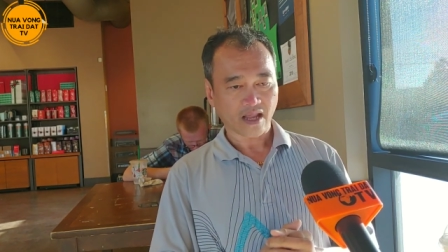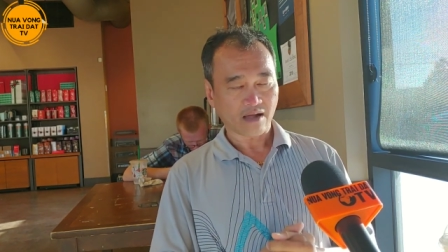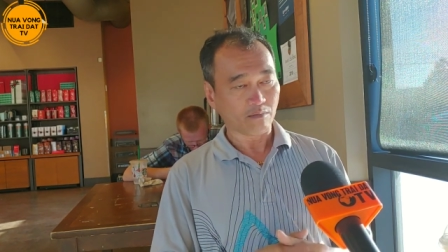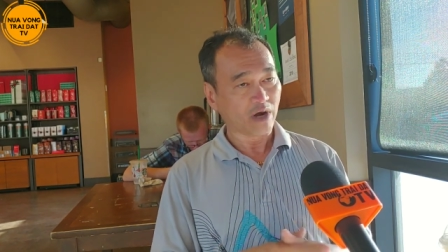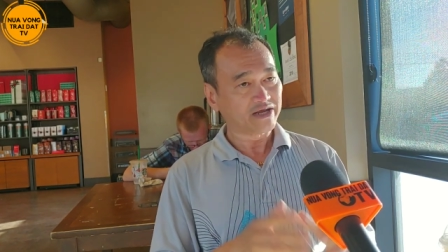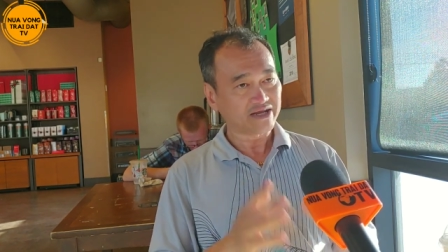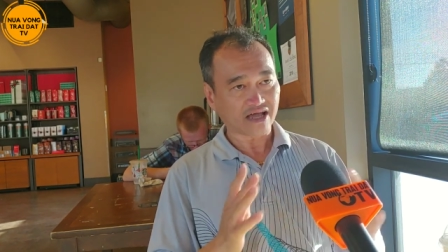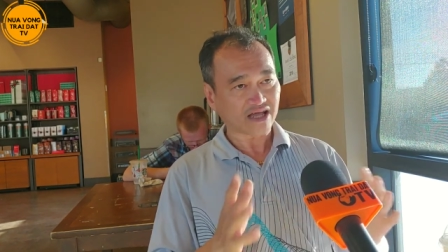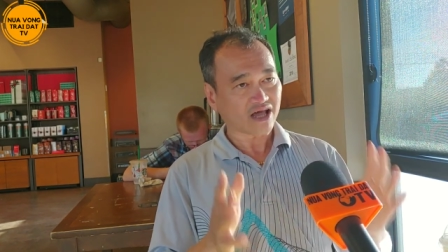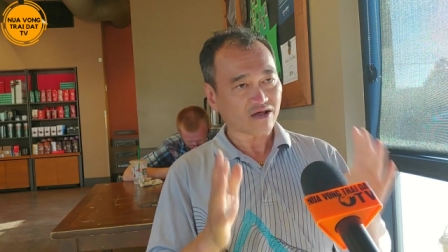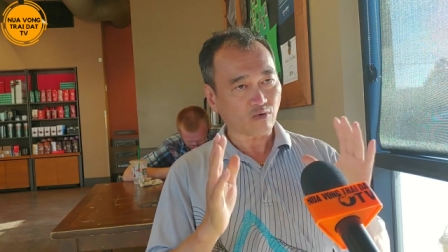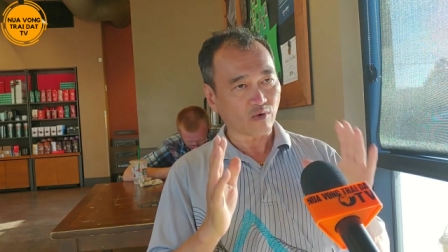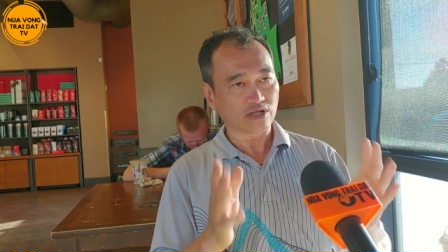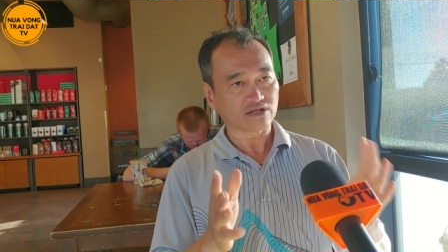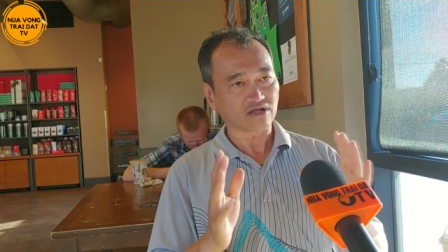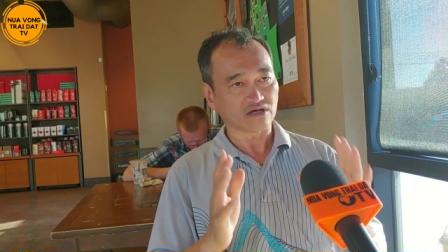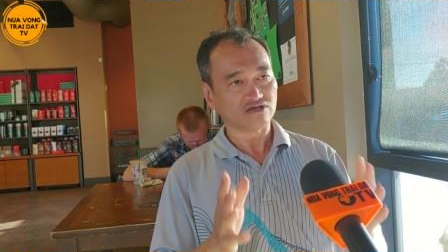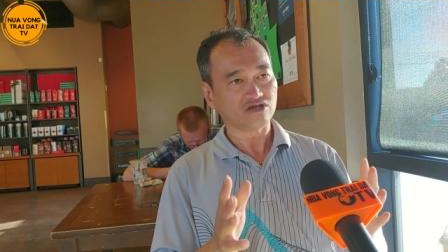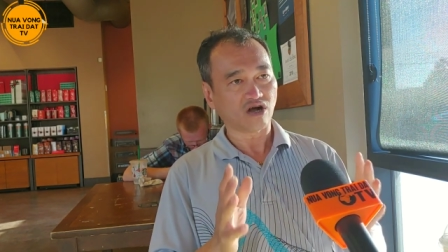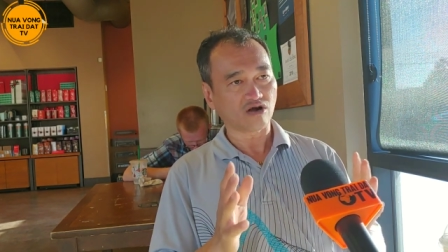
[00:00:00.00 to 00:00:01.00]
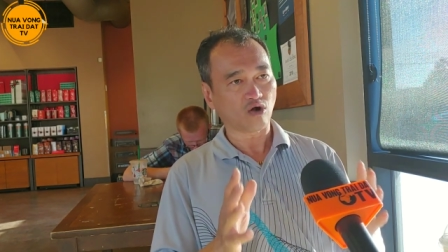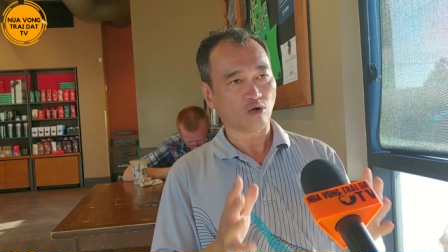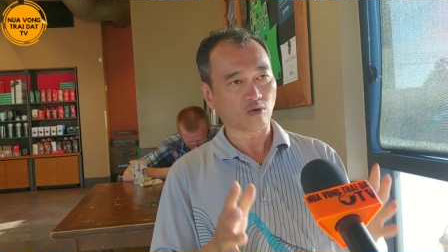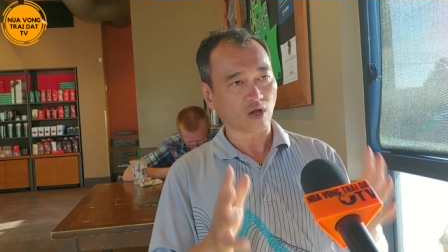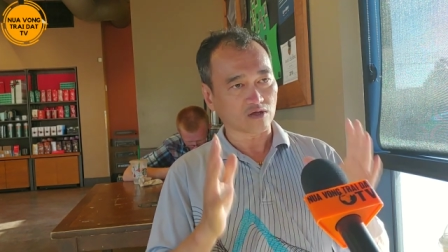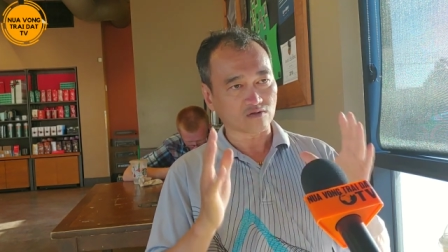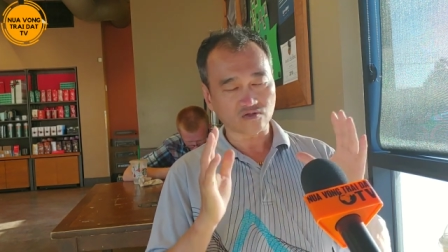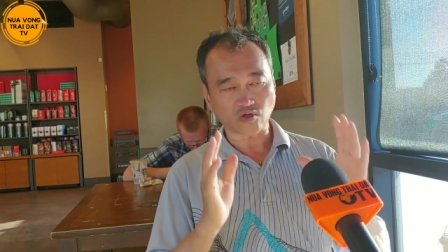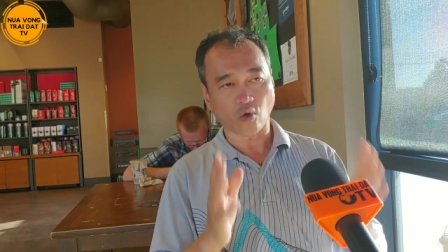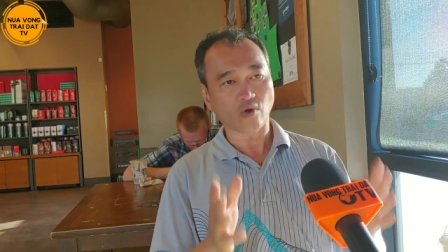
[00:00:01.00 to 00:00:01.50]
Bên đây cái quyền tự do ngôn
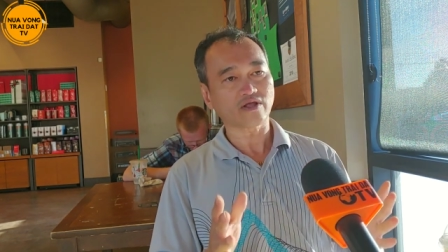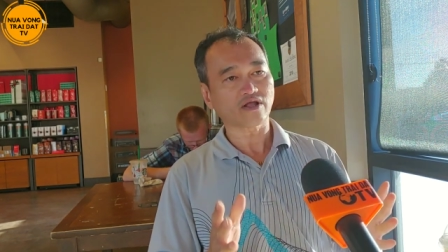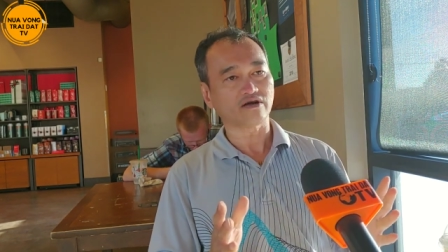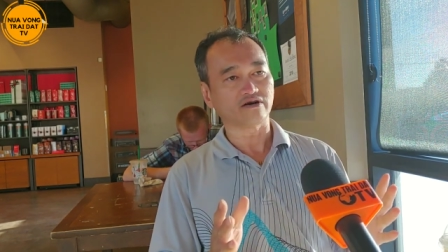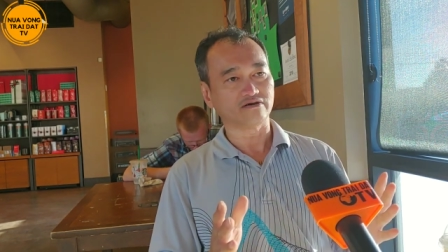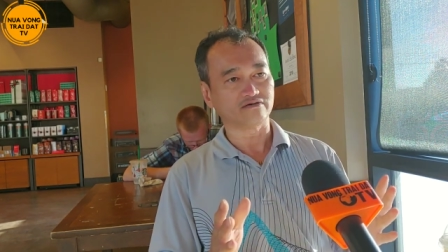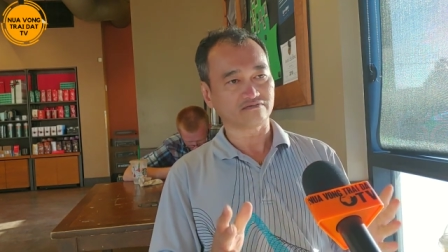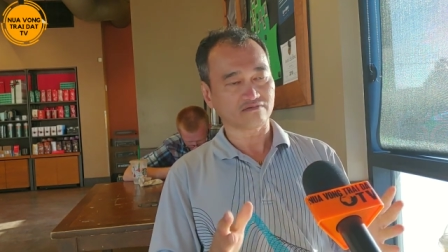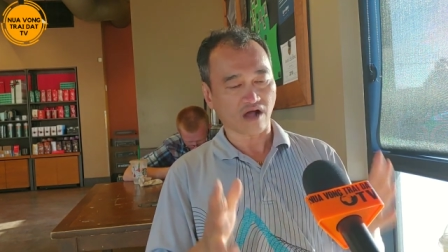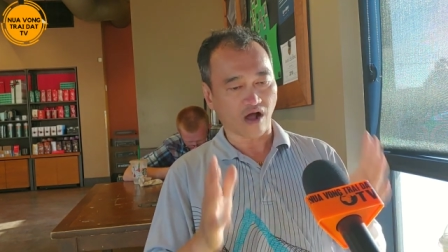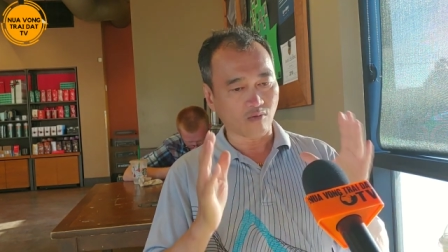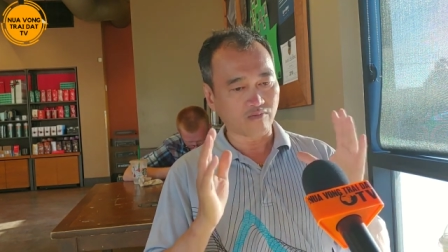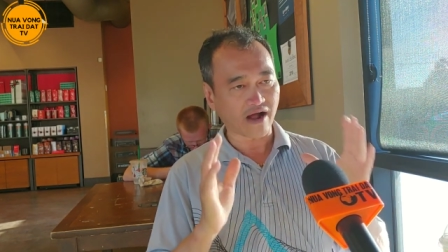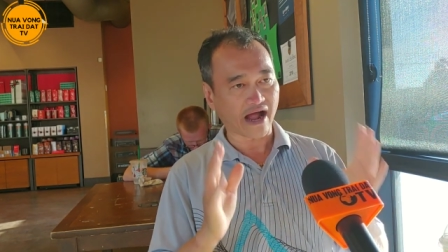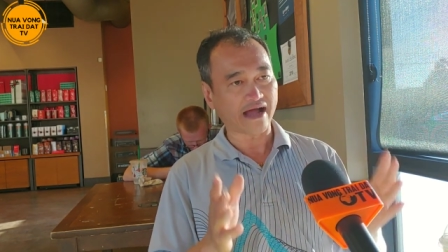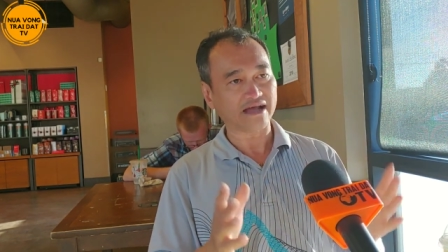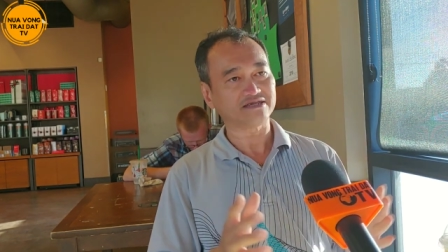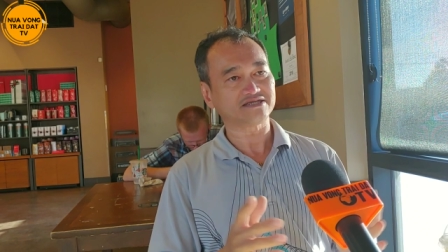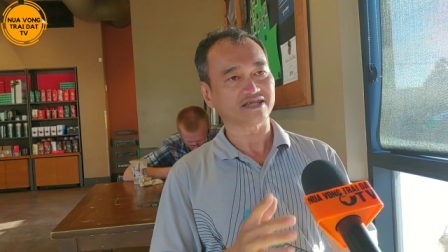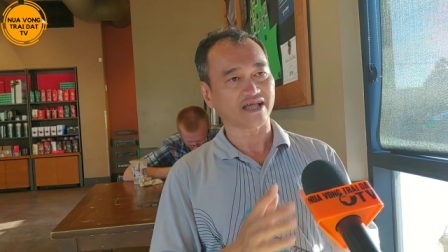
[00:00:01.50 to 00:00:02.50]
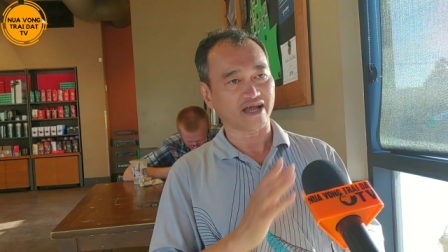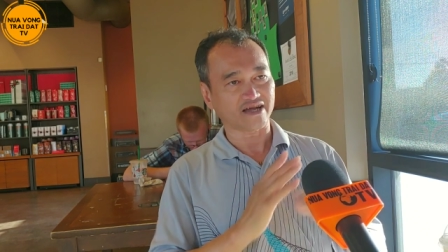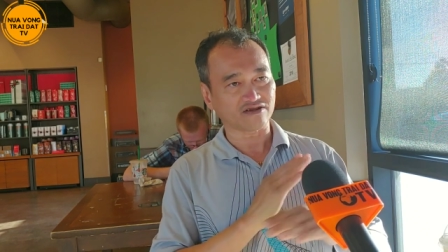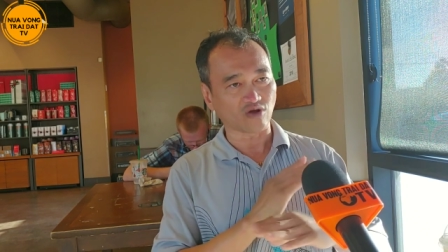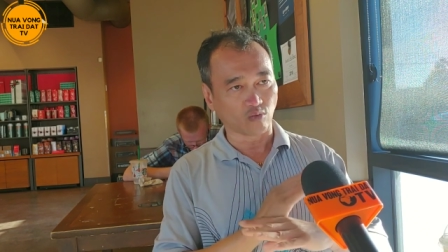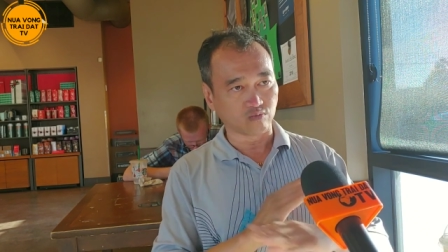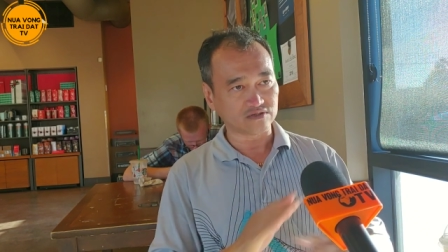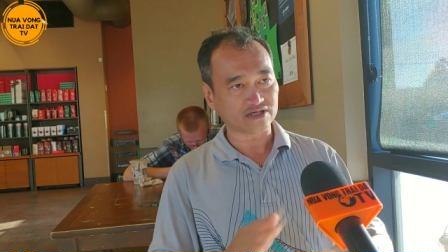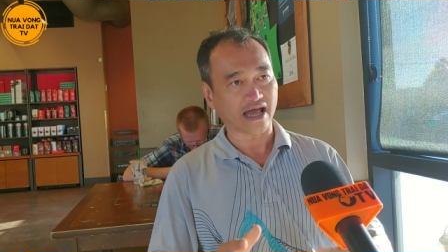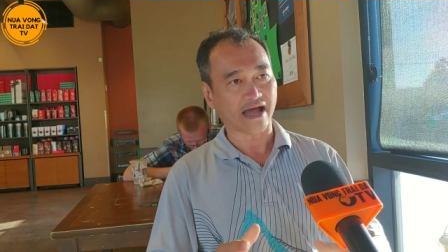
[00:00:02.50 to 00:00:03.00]
luận tối thượng, không ai sẽ
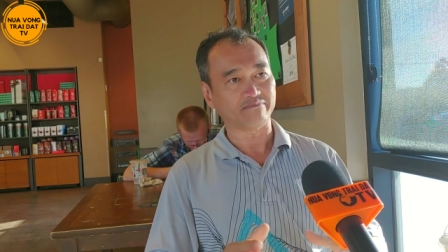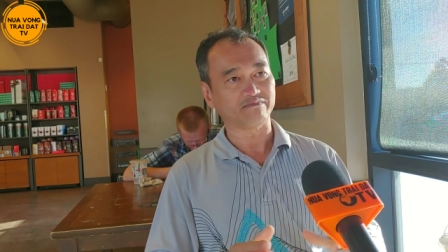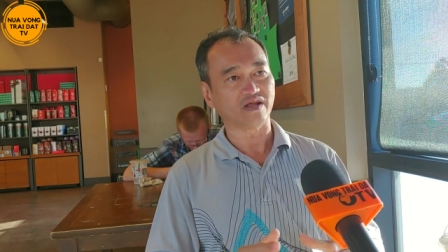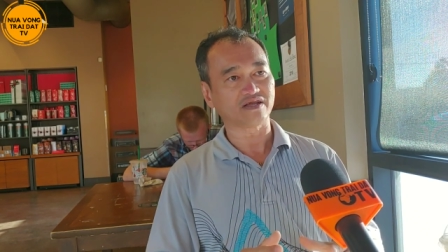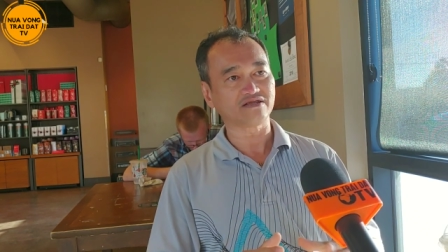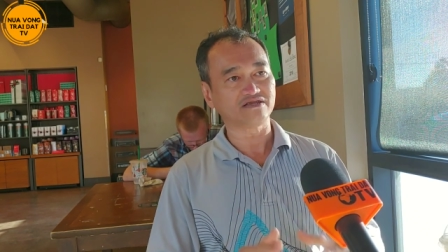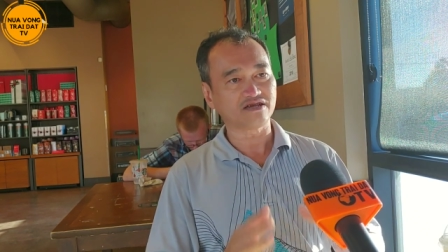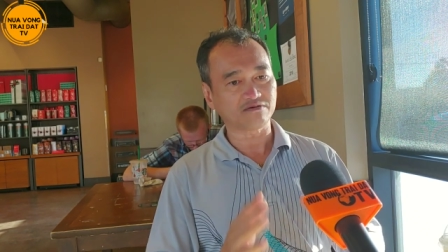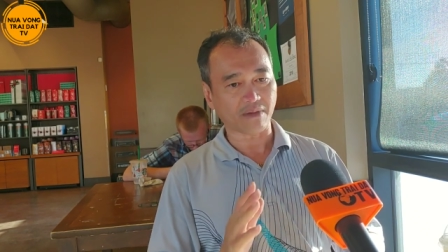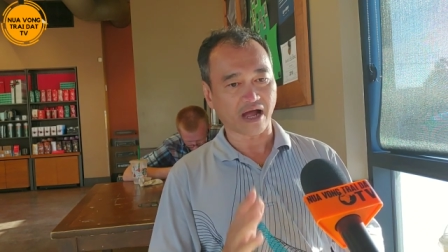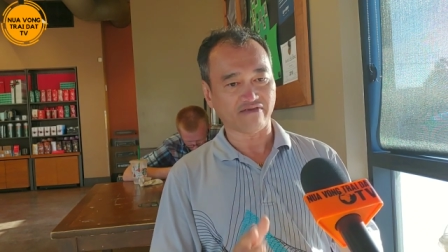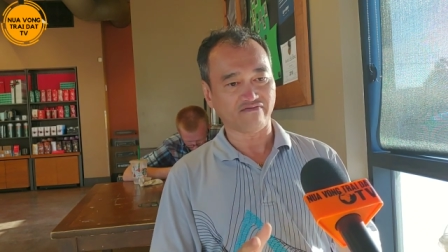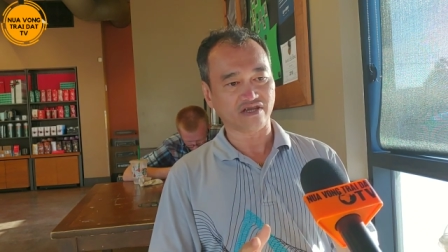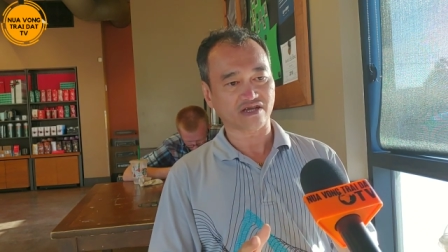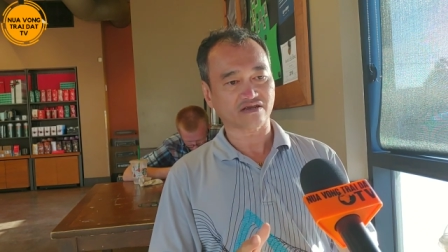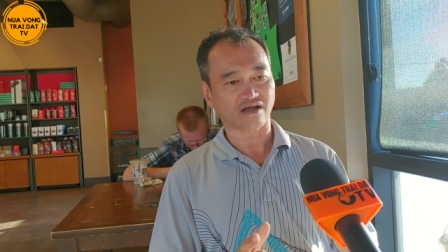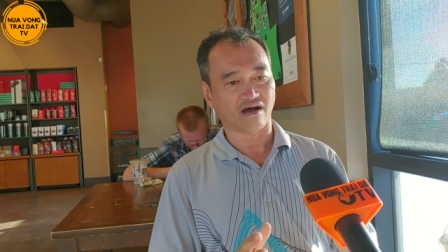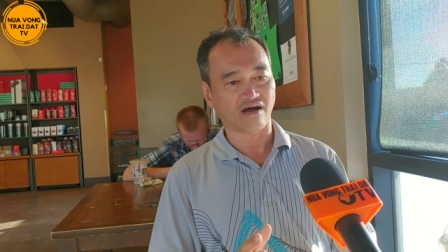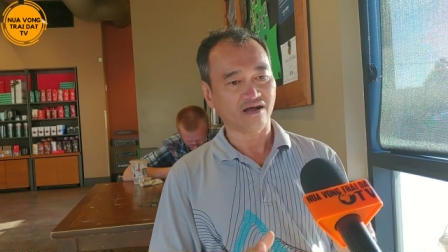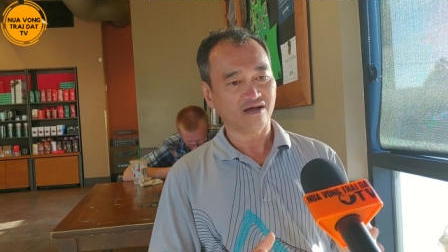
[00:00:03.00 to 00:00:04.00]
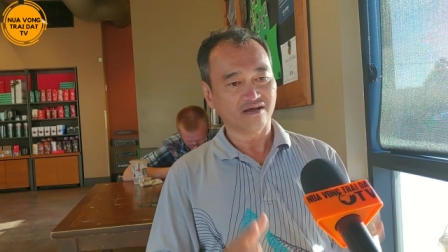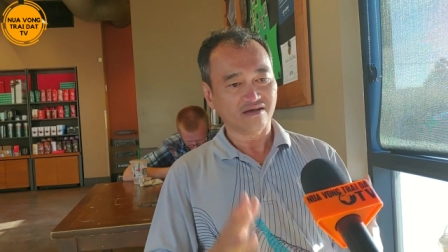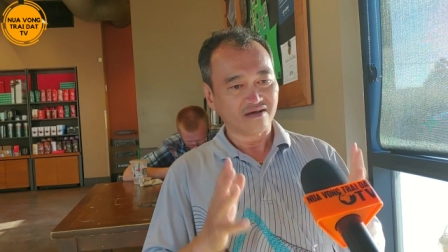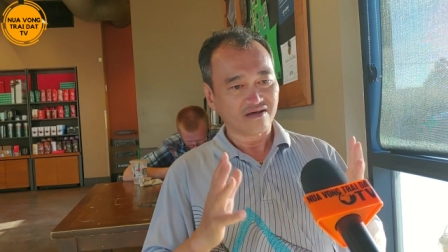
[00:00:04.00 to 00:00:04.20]
đụng chạm đến những bài viết đó.